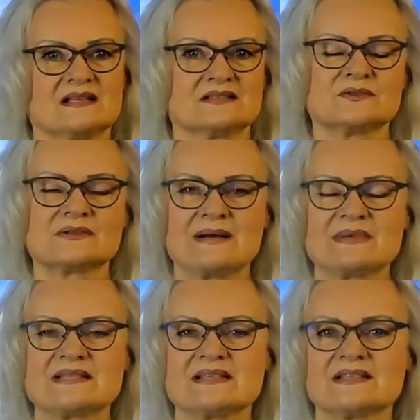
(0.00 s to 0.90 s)
So kann
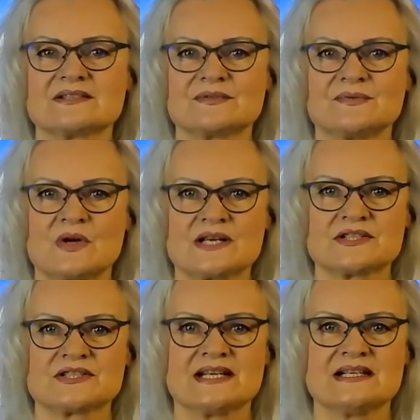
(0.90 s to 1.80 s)
man sich das
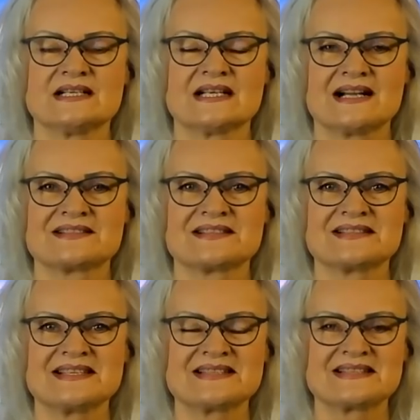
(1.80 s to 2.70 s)
vorstellen. Also
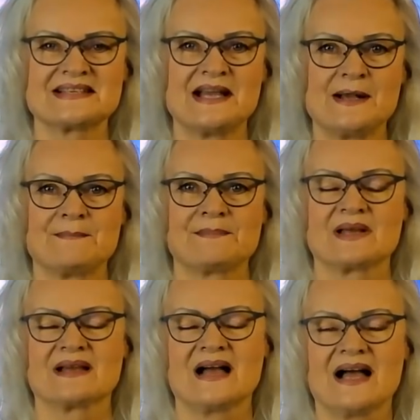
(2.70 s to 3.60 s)
es ist
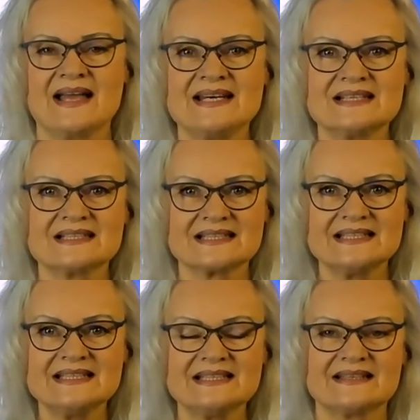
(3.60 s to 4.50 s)
kein
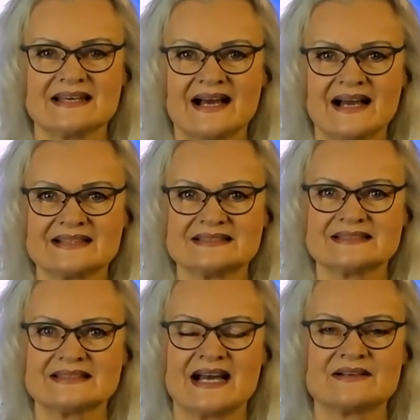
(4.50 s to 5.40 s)
Krieg, ja, es
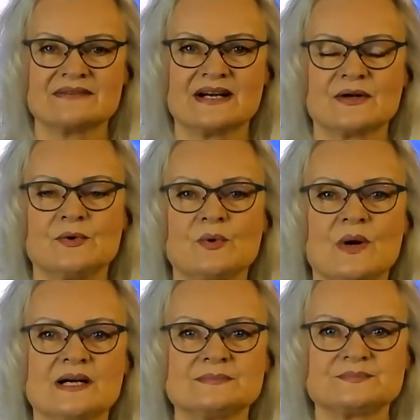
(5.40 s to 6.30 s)
ist einfach
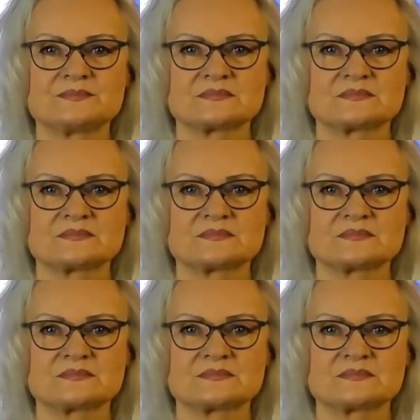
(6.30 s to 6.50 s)
nur